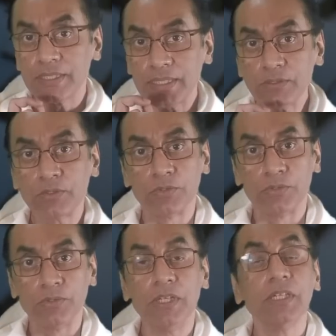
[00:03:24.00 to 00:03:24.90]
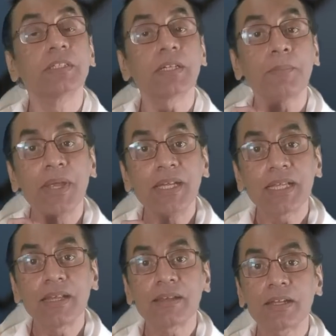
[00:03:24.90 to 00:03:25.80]
কিন্তু সেটা
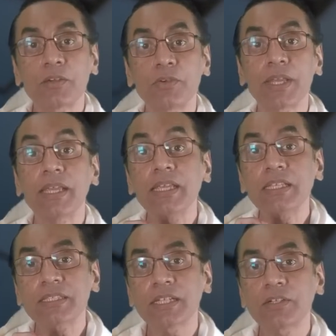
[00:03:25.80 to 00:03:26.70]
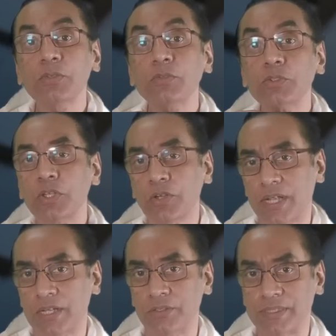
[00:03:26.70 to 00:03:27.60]
মেডিকেল রেকর্ডে ইচ্ছে করে উচ্চ
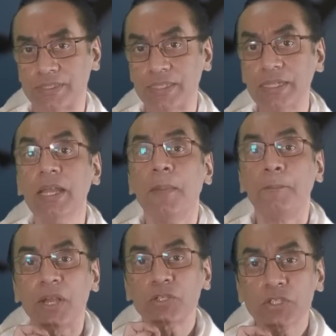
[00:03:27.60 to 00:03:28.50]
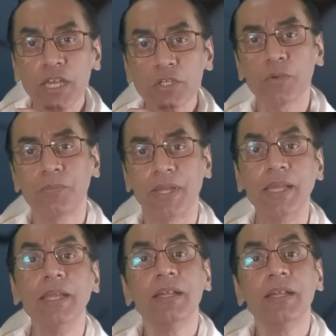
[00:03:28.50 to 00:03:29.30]
রাখা হয়েছে বা সেই সময়